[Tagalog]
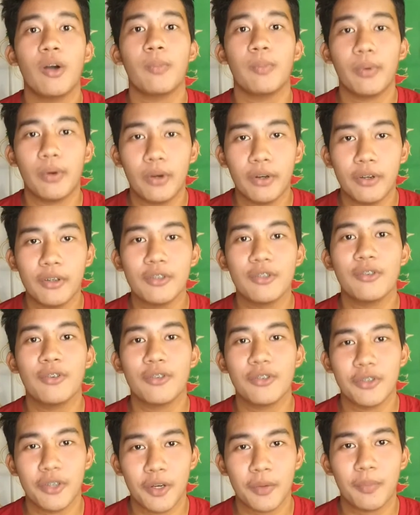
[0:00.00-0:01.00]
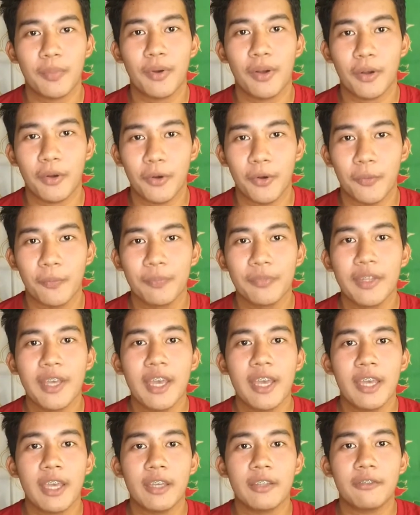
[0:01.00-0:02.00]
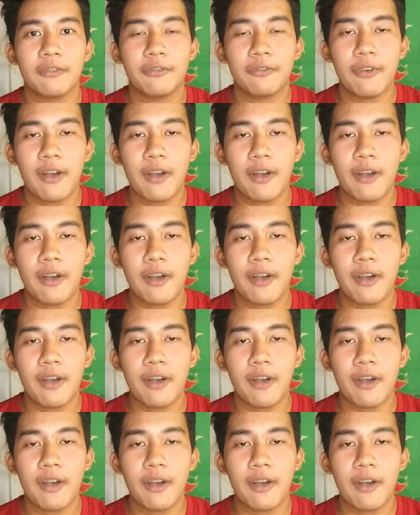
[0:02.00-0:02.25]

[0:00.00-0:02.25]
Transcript: Opo, Jr. po ako. And